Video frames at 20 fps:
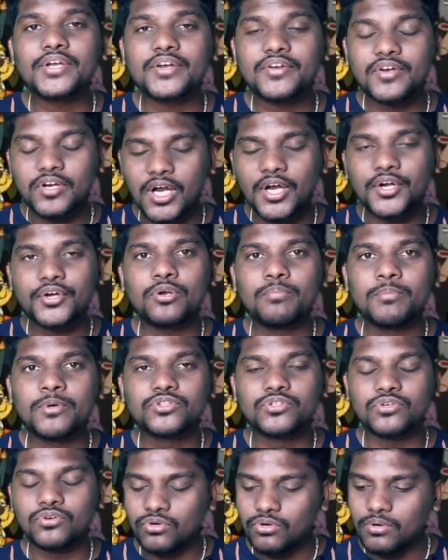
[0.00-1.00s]
నెట్వర్క్ కంట్రోల్
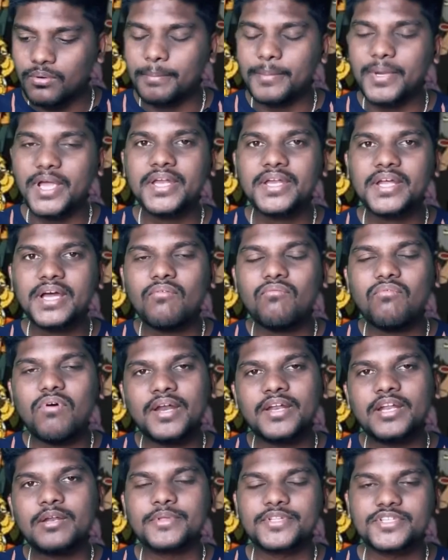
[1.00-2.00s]
మొత్తం మెయిన్గా
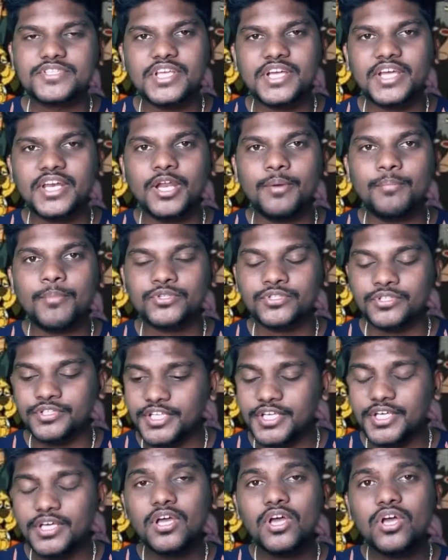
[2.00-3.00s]
వార్నర్ బ్రదర్స్ దగ్గరికి
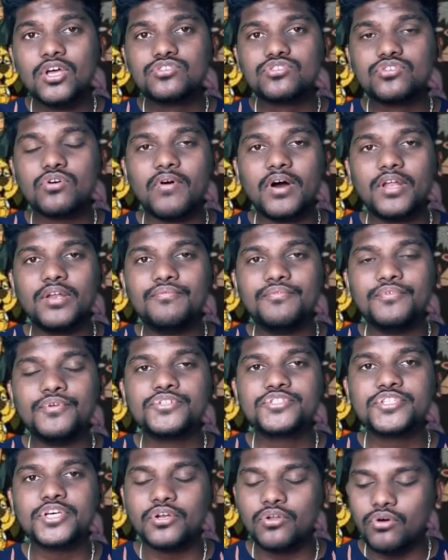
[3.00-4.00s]
వెళ్ళిపోతుంది సో వాళ్ళు
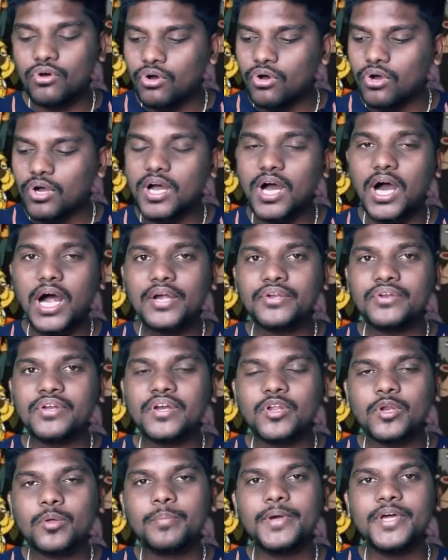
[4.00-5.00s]
ఫ్యూచర్లో కార్టూన్
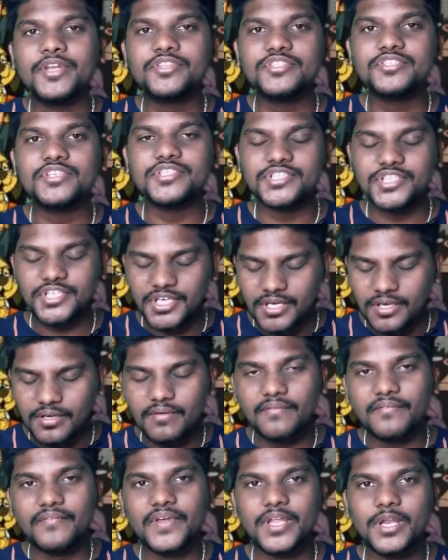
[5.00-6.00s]
నెట్వర్క్ పేరు తీసేసి
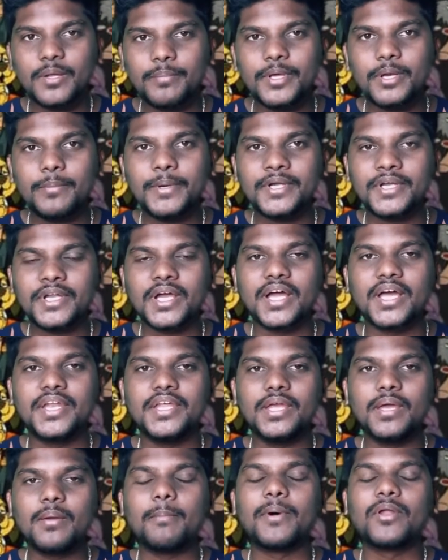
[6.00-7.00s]
వేరే పేరు పెట్టినా
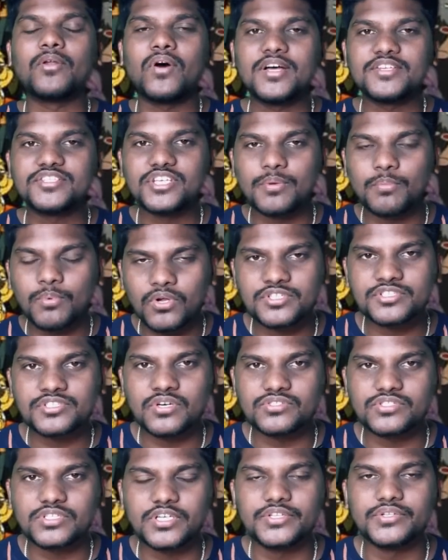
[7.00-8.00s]
కానీ మనం ఆశ్చర్యపోవాల్సిన
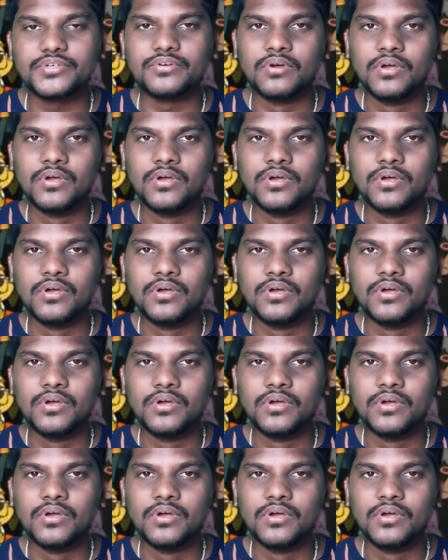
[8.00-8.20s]
అవసరం లేదు